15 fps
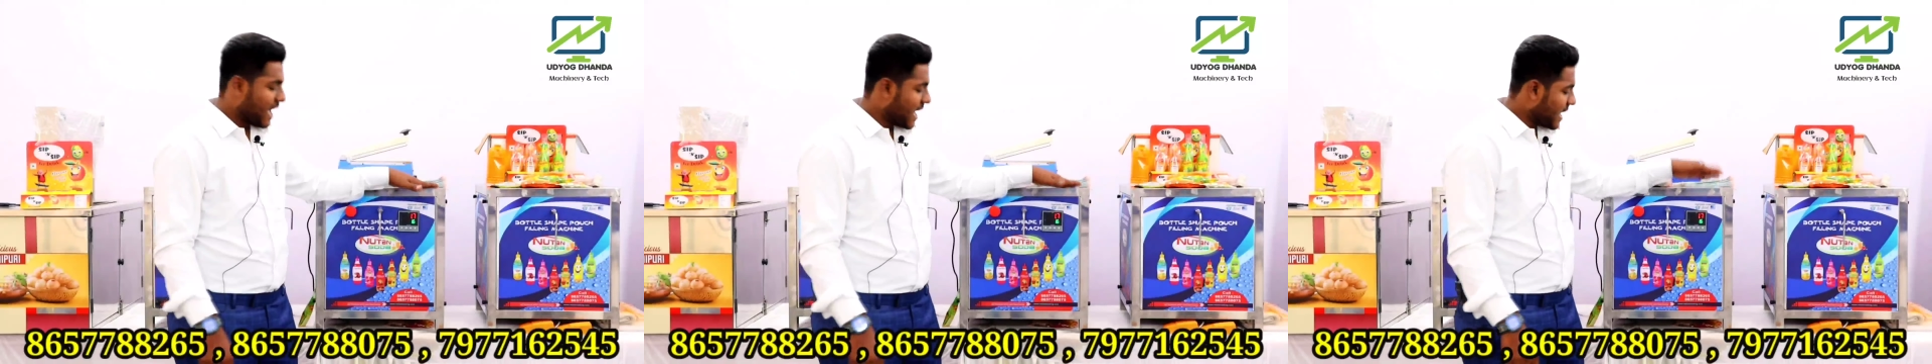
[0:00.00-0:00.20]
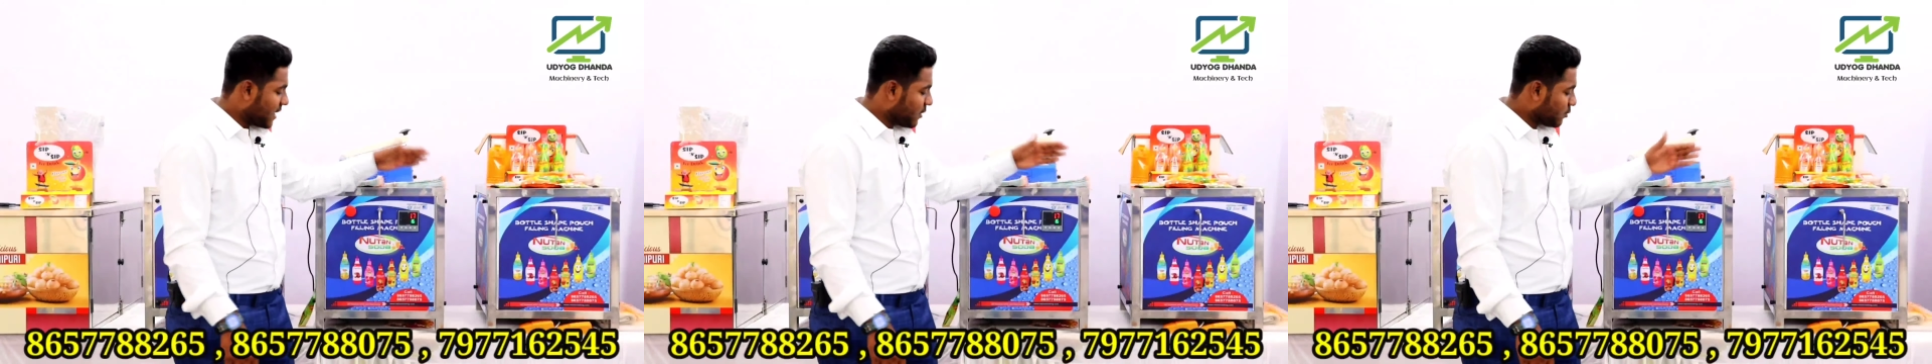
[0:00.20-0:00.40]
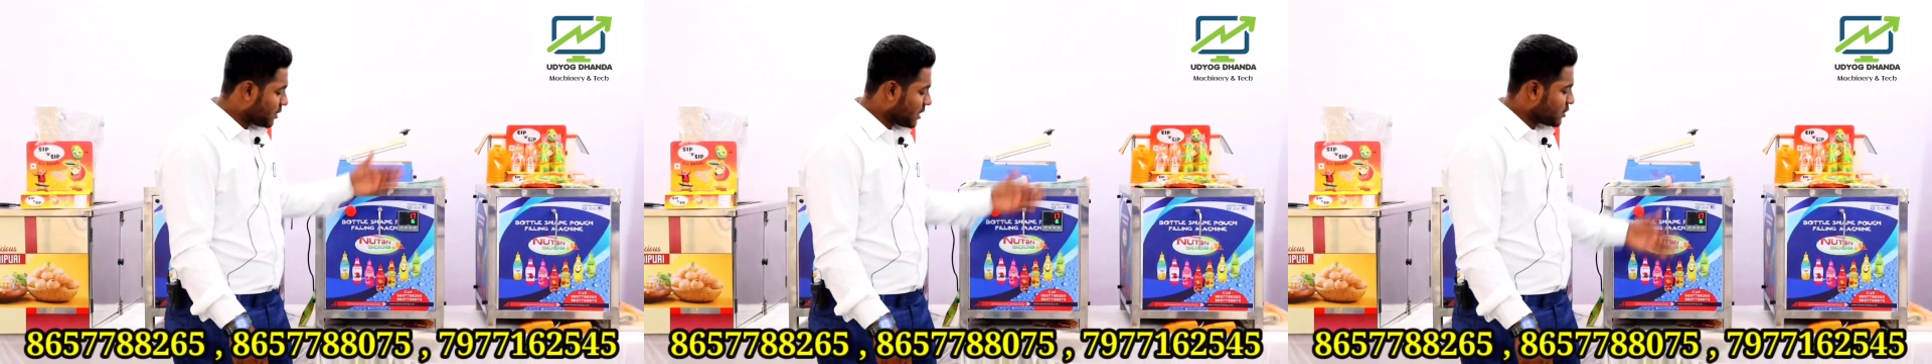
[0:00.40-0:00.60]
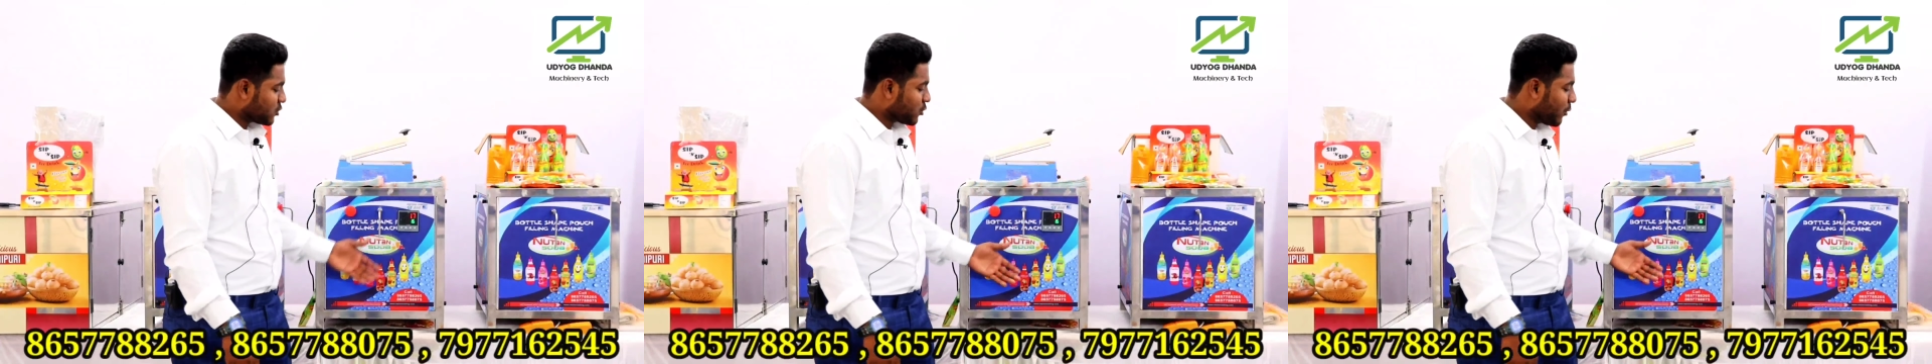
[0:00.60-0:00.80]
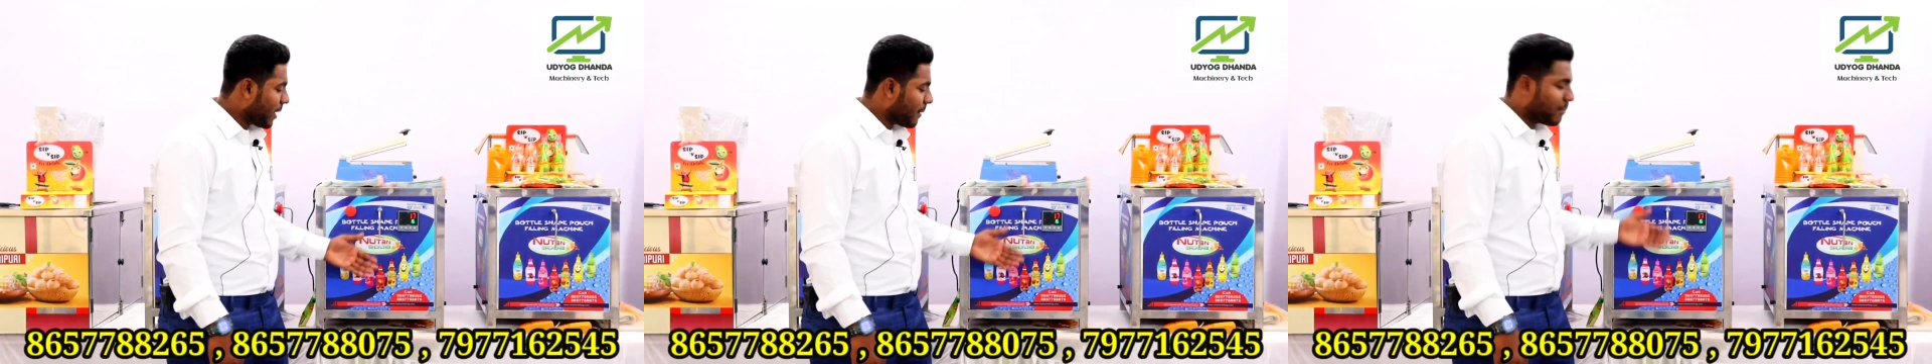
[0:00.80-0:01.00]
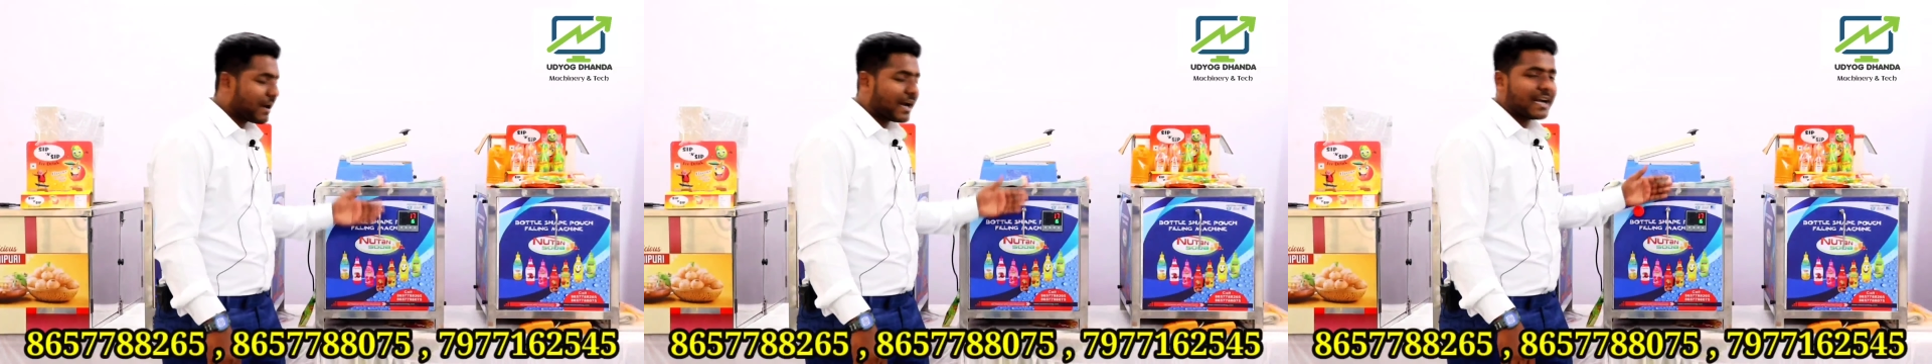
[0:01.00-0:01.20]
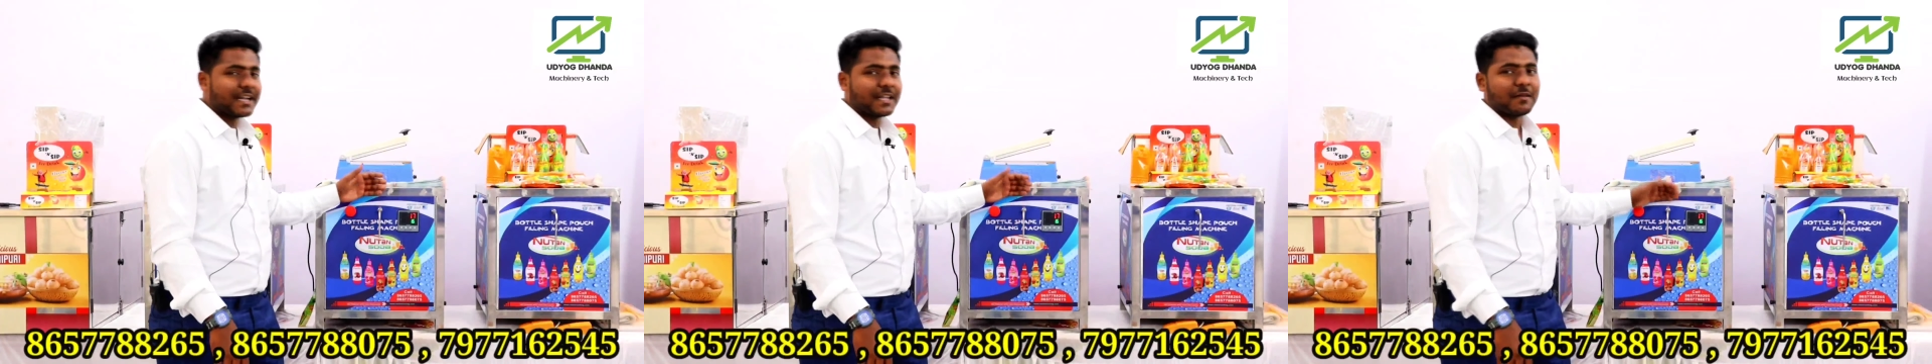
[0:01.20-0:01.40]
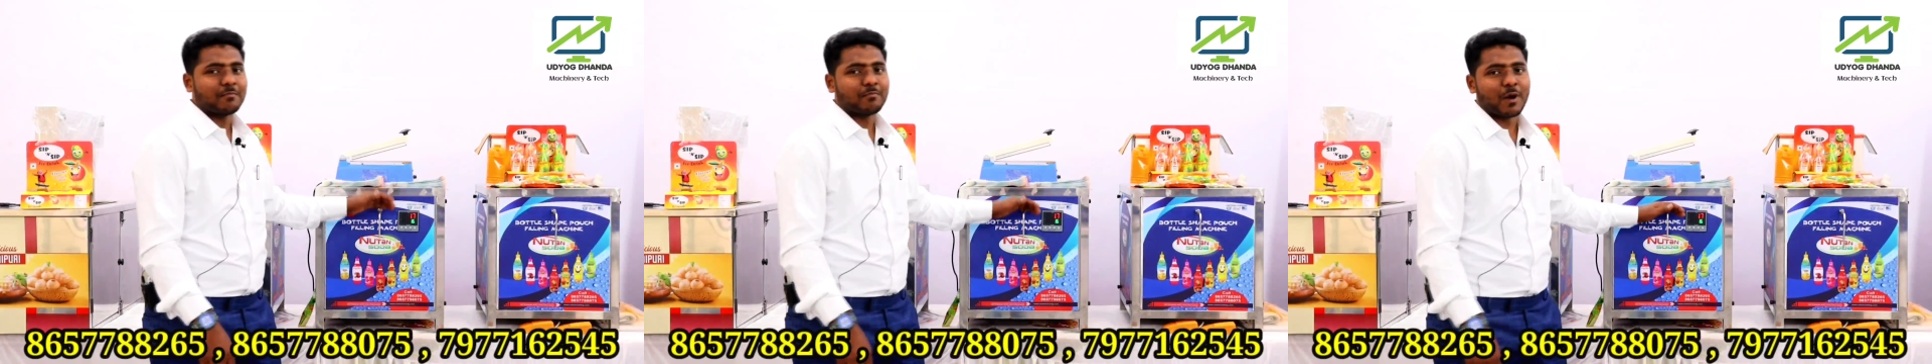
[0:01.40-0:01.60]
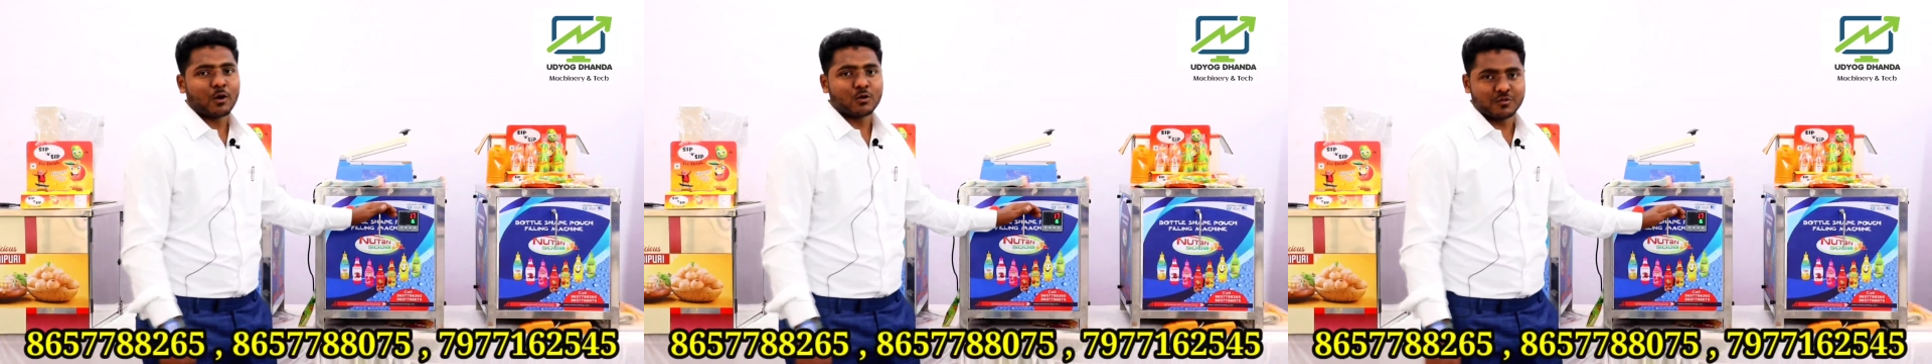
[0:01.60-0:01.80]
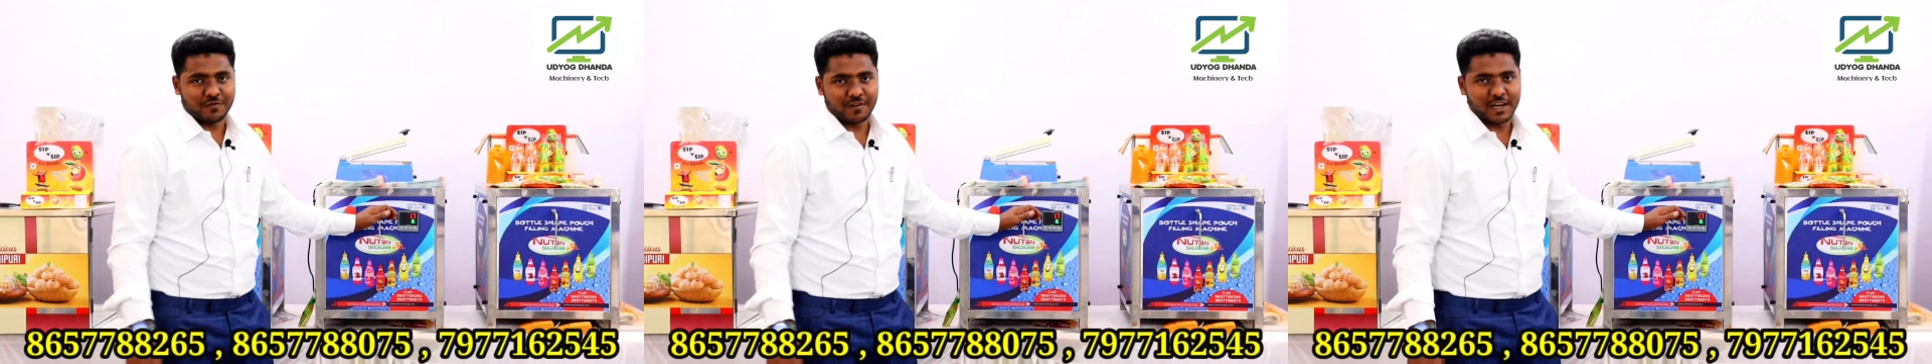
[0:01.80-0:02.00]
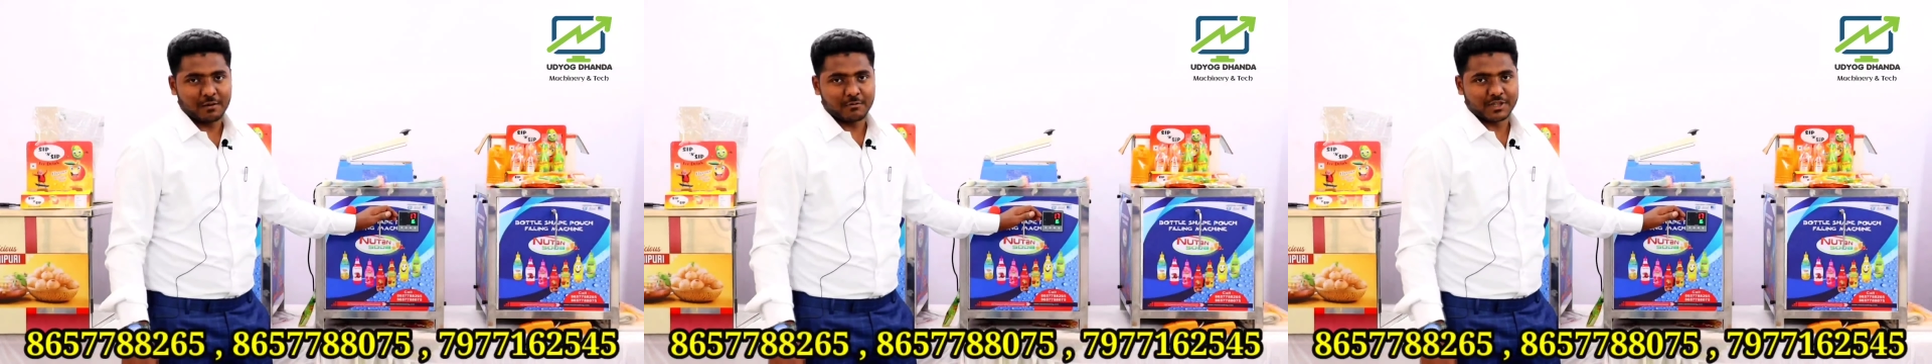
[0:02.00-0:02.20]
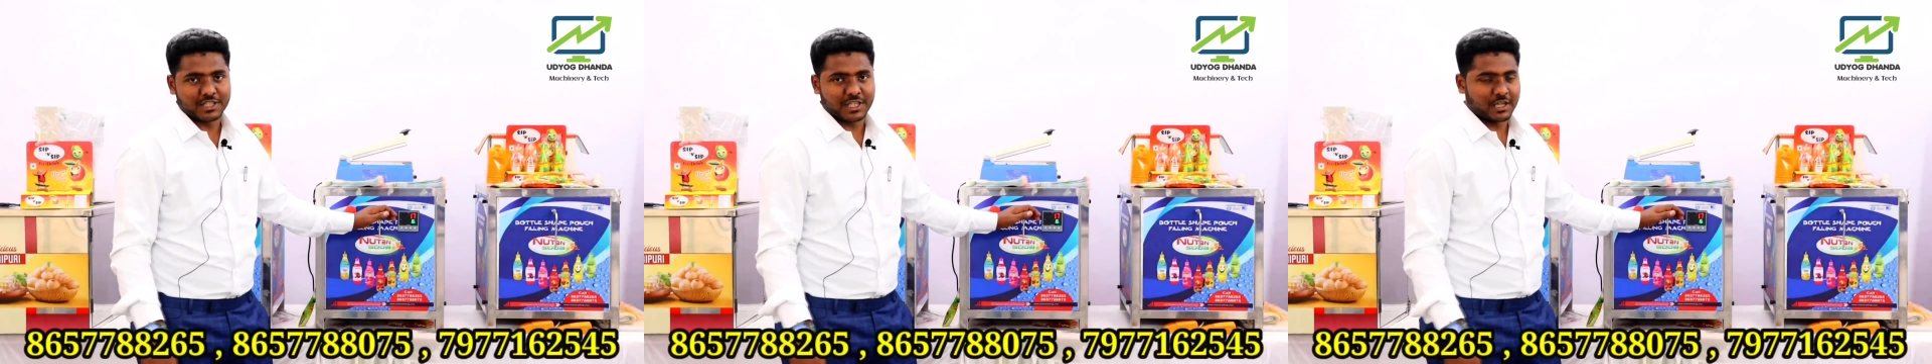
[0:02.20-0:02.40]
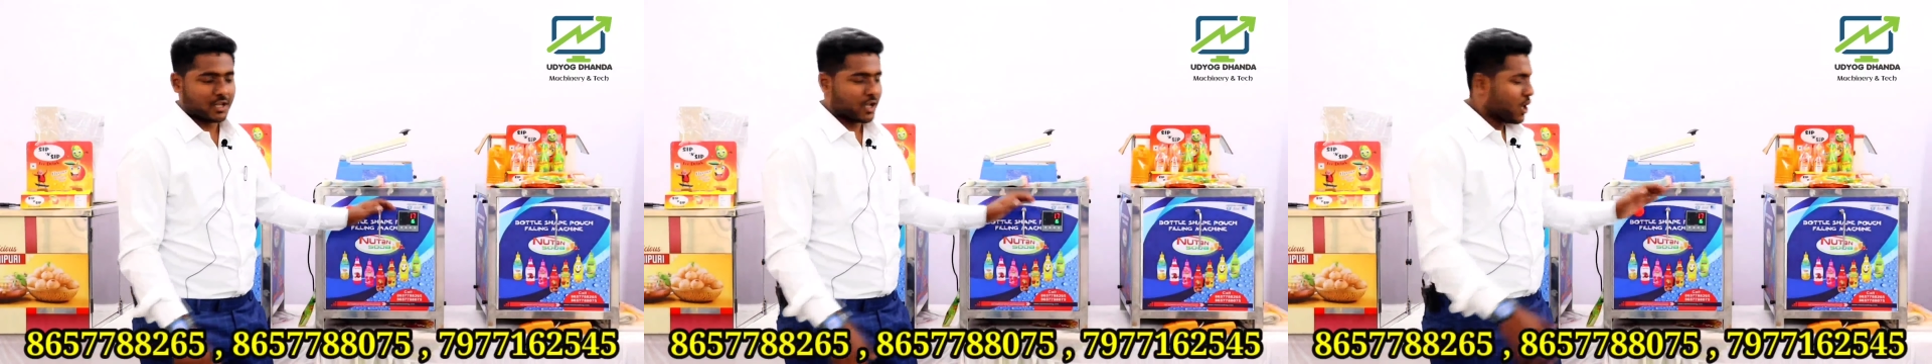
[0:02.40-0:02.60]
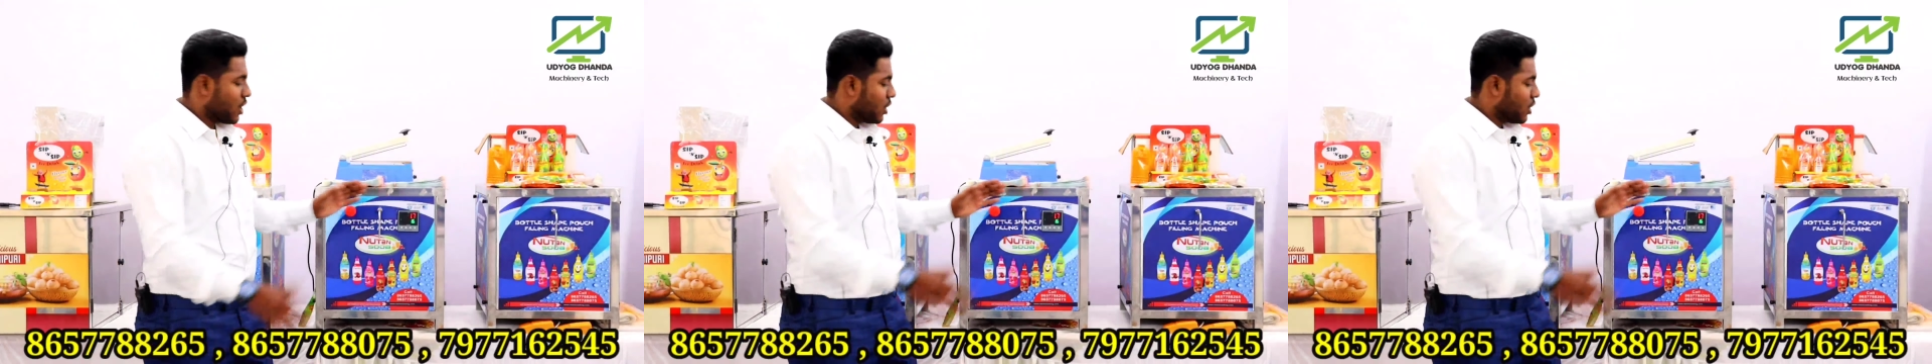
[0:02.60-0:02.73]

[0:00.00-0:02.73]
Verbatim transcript: के आए हैं नूतन सोडा ब्रांड की पाउच फिलिंग मशीन